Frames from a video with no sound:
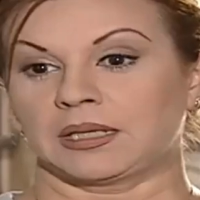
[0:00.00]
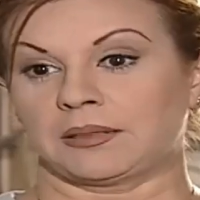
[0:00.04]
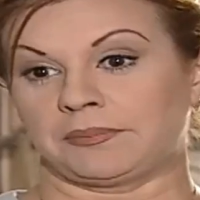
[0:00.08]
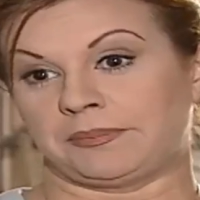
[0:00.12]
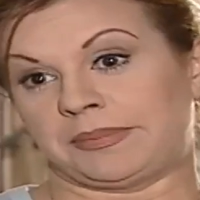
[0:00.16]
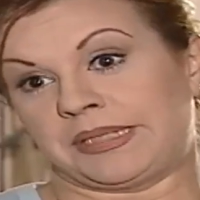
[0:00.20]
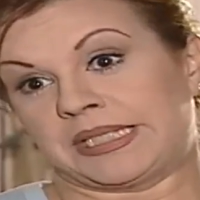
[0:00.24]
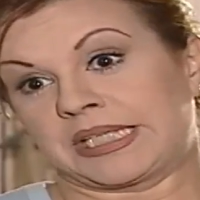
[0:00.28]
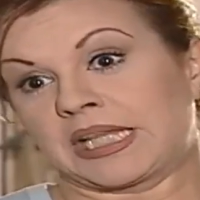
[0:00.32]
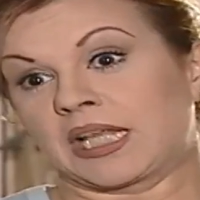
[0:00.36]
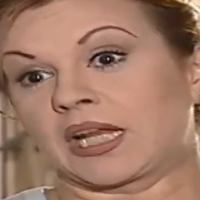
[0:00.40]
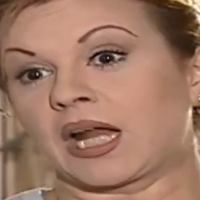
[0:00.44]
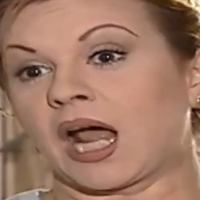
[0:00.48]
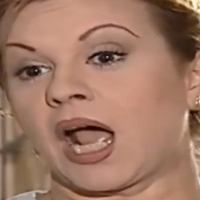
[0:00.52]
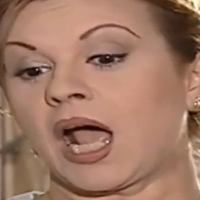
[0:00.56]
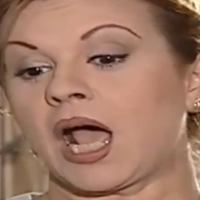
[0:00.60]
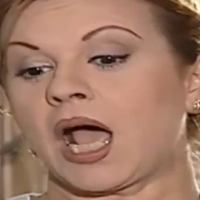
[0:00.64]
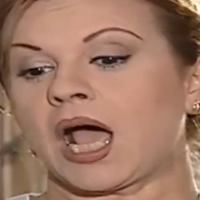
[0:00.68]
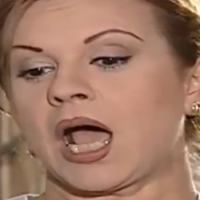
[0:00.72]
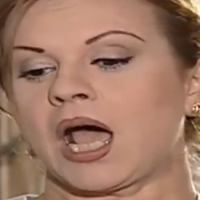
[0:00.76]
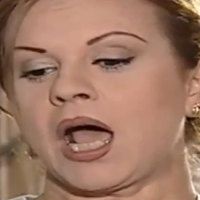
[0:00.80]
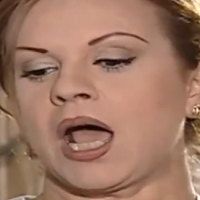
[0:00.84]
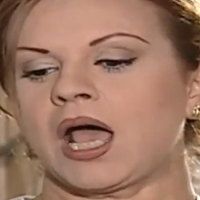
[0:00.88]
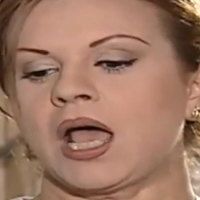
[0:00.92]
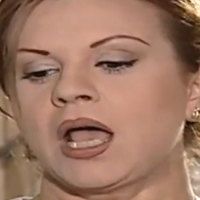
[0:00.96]

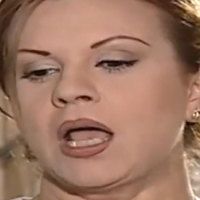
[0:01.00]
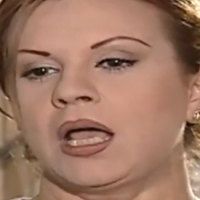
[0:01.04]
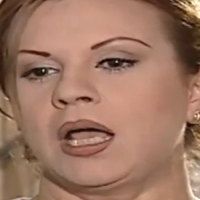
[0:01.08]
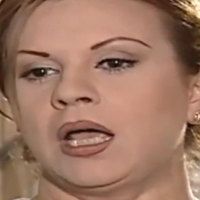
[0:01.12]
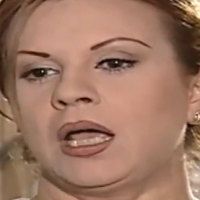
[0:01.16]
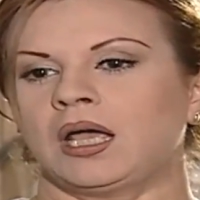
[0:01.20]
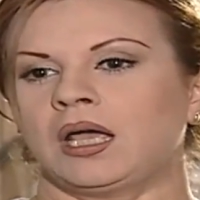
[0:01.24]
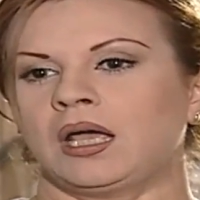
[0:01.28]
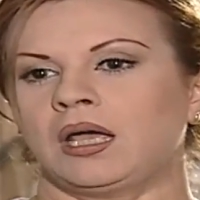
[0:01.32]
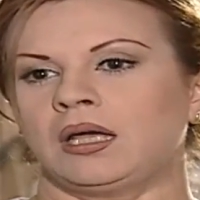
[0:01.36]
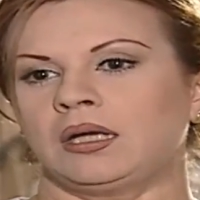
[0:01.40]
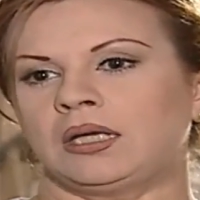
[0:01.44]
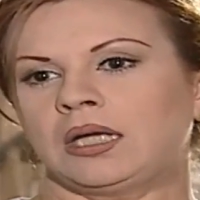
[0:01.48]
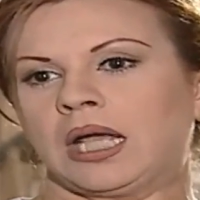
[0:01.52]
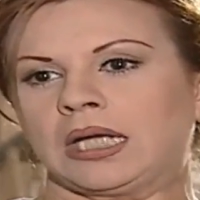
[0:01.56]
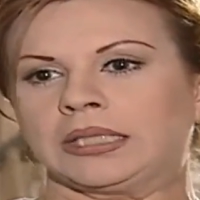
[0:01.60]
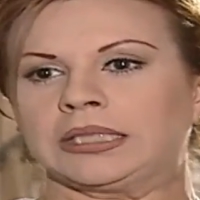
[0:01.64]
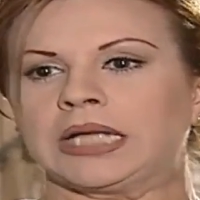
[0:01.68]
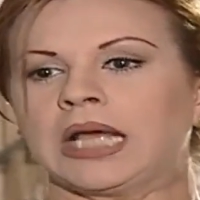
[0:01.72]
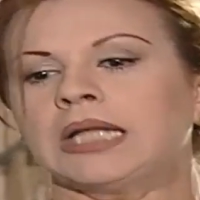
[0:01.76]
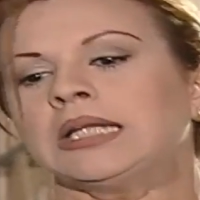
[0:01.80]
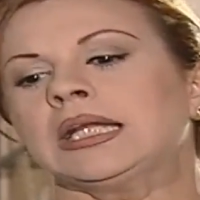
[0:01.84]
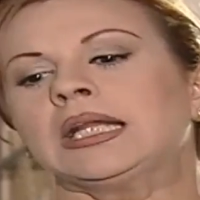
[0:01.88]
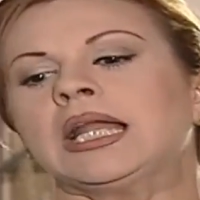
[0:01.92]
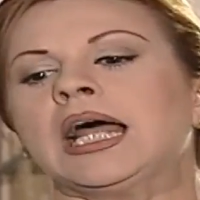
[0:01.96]
بصراحه
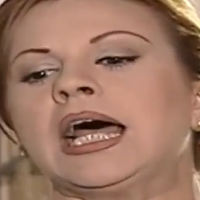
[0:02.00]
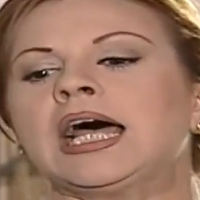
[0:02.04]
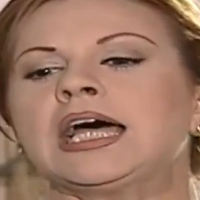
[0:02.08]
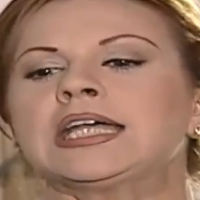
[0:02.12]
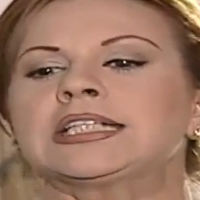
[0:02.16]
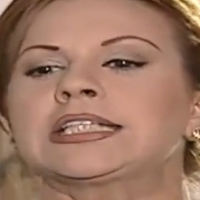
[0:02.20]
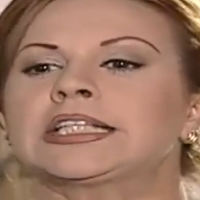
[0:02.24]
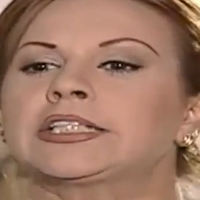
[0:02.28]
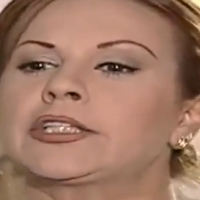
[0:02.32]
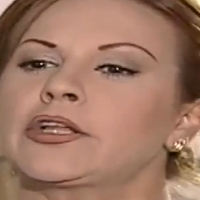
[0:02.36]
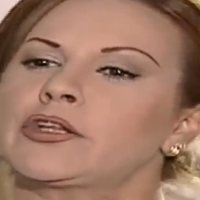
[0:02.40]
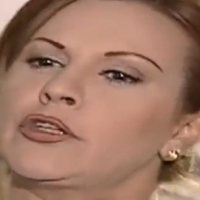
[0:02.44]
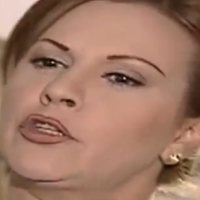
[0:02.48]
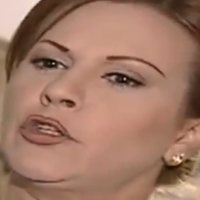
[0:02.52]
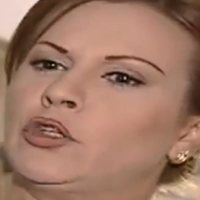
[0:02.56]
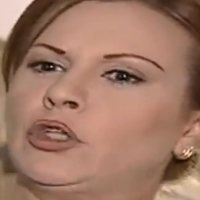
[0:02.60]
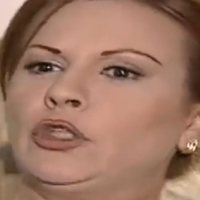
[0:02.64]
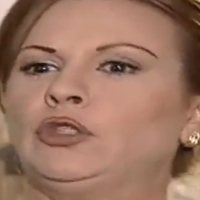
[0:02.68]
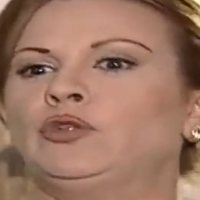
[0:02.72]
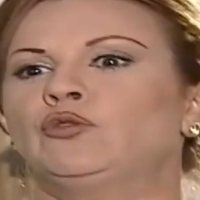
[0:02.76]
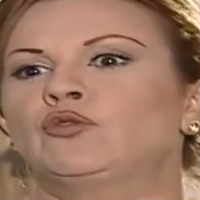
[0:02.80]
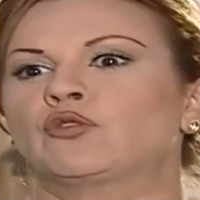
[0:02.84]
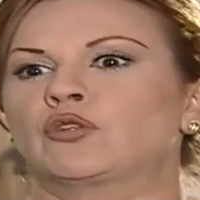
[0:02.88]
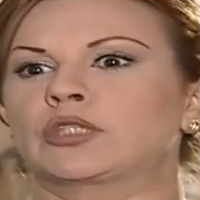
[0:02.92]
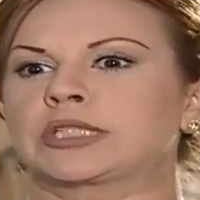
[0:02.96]
يعني انا لاحظت انه
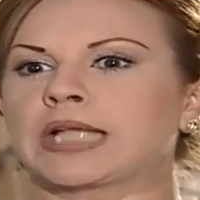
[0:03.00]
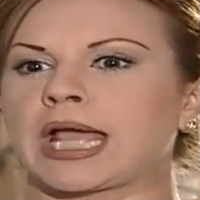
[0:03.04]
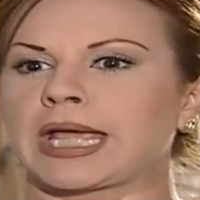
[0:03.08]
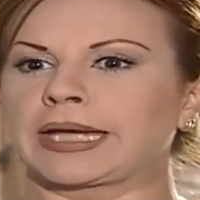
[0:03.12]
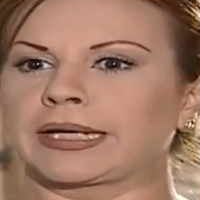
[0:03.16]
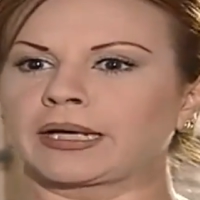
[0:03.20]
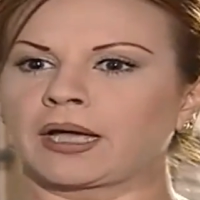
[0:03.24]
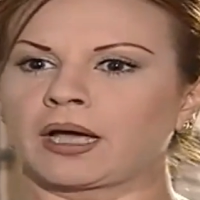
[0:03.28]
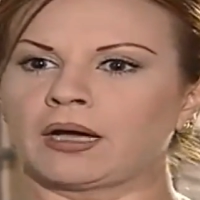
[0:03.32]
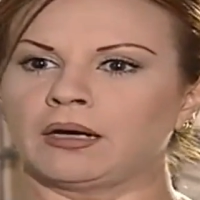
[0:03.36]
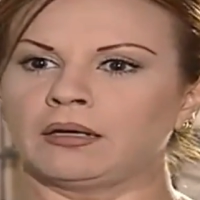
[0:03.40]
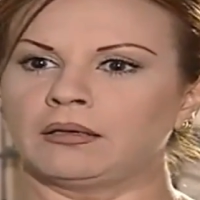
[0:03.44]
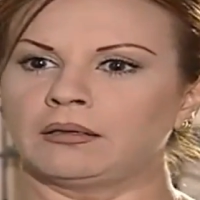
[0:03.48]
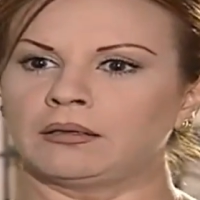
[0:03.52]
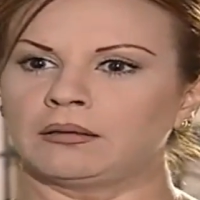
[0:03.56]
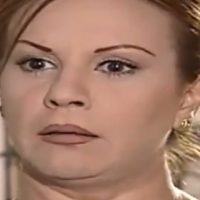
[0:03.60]
عيونه زايغه